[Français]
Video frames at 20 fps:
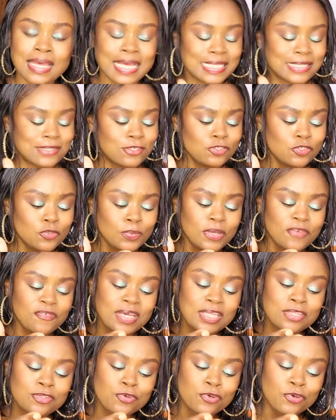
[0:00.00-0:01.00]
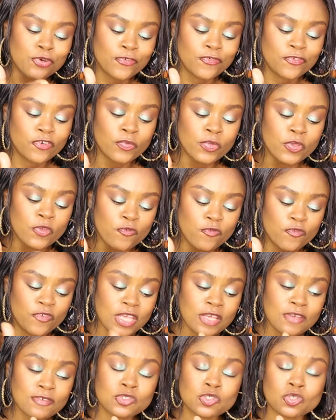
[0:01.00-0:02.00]
est-ce que tu préfères te conformer,
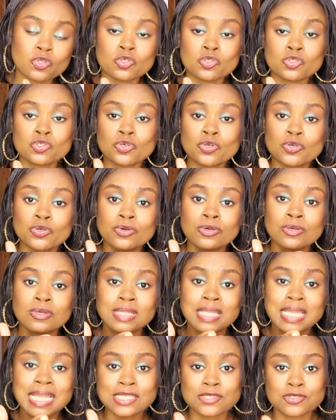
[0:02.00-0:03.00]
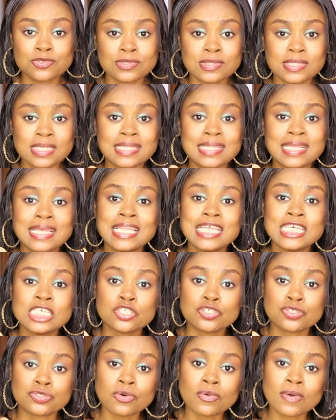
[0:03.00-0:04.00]
vivre selon ce que la société, les
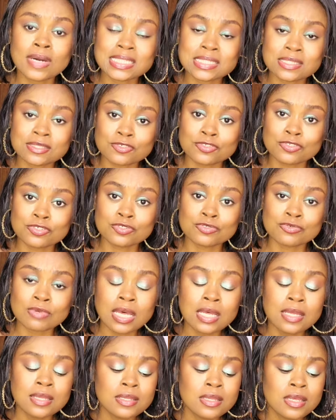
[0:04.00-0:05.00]
gens attendent de toi